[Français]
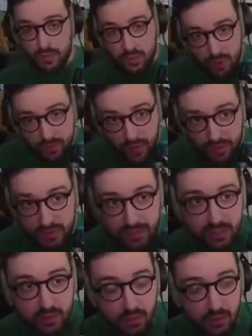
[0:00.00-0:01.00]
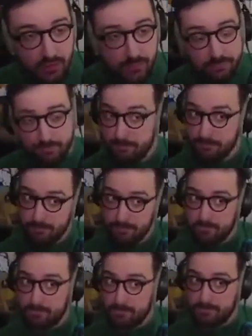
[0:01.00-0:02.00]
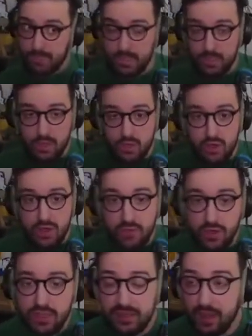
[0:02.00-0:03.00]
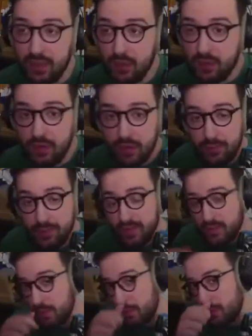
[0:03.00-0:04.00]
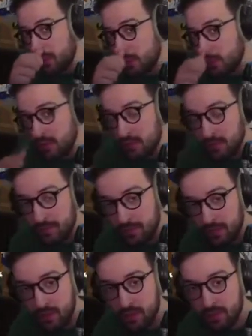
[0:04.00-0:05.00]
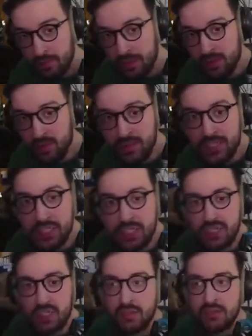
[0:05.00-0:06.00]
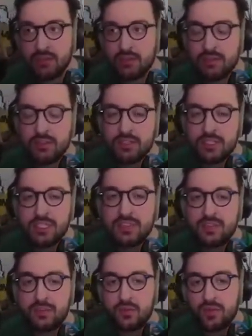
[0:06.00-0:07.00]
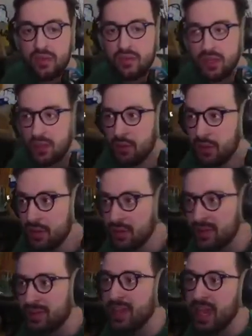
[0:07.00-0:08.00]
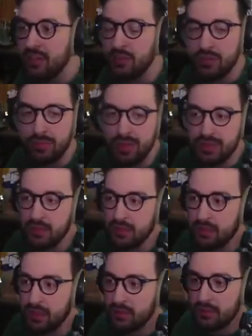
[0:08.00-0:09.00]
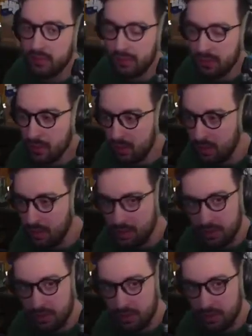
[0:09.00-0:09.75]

On va jouer à Fortnite avec Royer. On jouait à Fortnite avec Royer parce que. Parce qu'en fait, j'ai. Euh, j'ai discuté avec lui, euh, c'était avant de partir en vacances.